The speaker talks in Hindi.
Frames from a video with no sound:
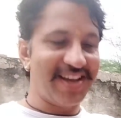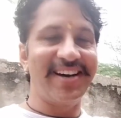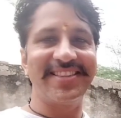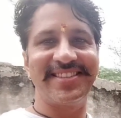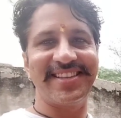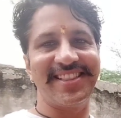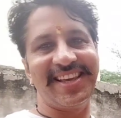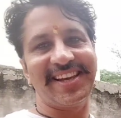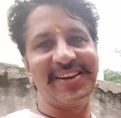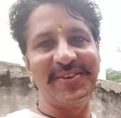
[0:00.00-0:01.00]
हाथ से
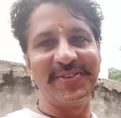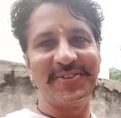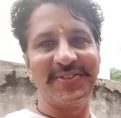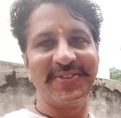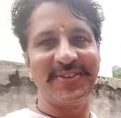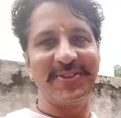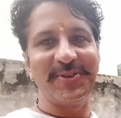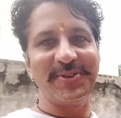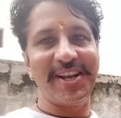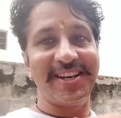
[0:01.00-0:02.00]
देख लो
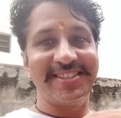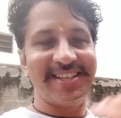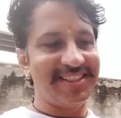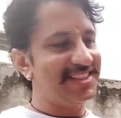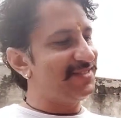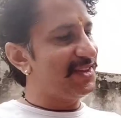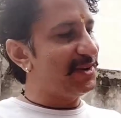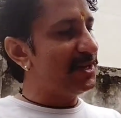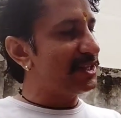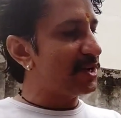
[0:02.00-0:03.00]
दूसरे हाथ से फिर
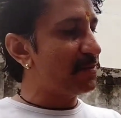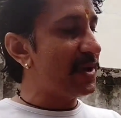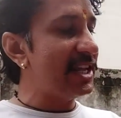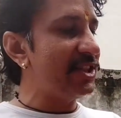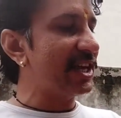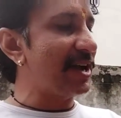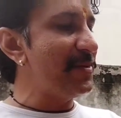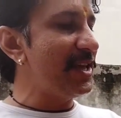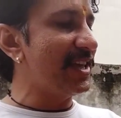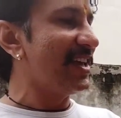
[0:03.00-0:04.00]
भी इतना मैंने तो देखा
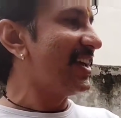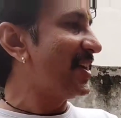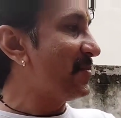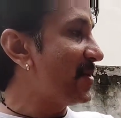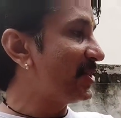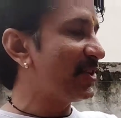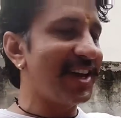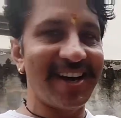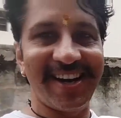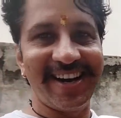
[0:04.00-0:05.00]
भी नहीं मैं तो
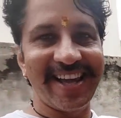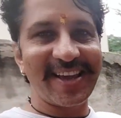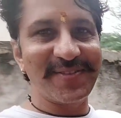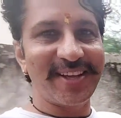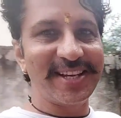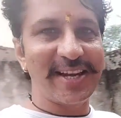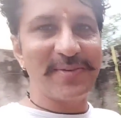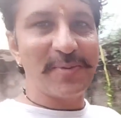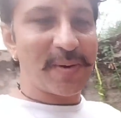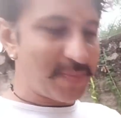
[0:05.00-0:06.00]
यहाँ आने के बाद नहीं
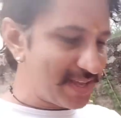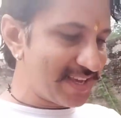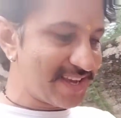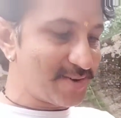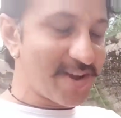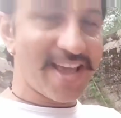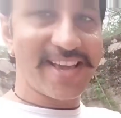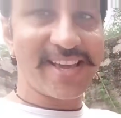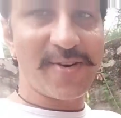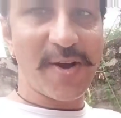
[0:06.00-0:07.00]
बोले पापा ये क्या हो गया
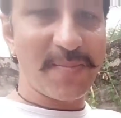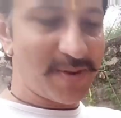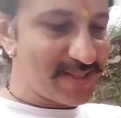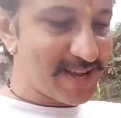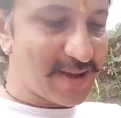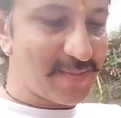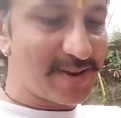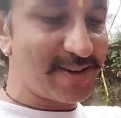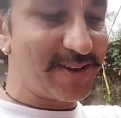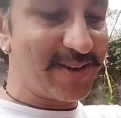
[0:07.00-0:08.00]
ये क्या हो गया फिर देखा
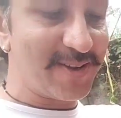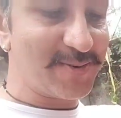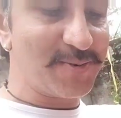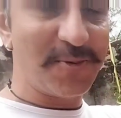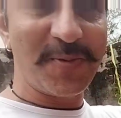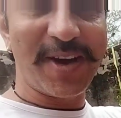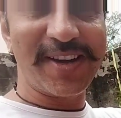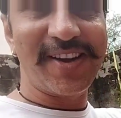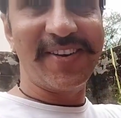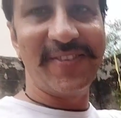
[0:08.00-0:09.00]
मैंने रे खून भी आ
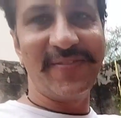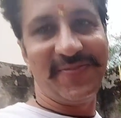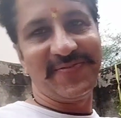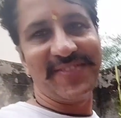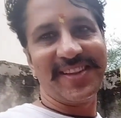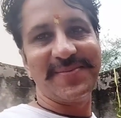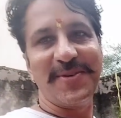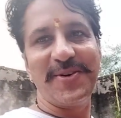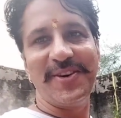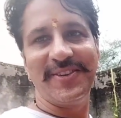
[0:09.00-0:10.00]
गया
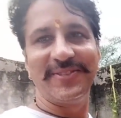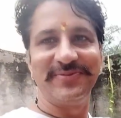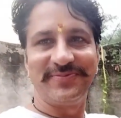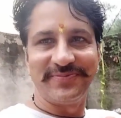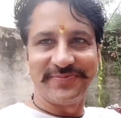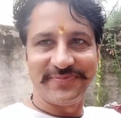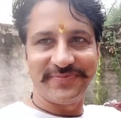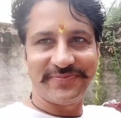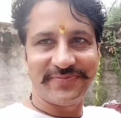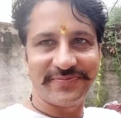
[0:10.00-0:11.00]
बोल पापा
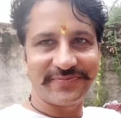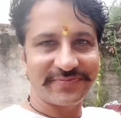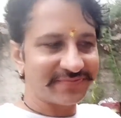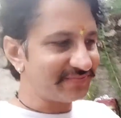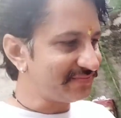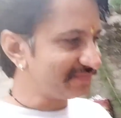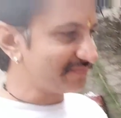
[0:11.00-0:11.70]
ने पूछ लिया अब तो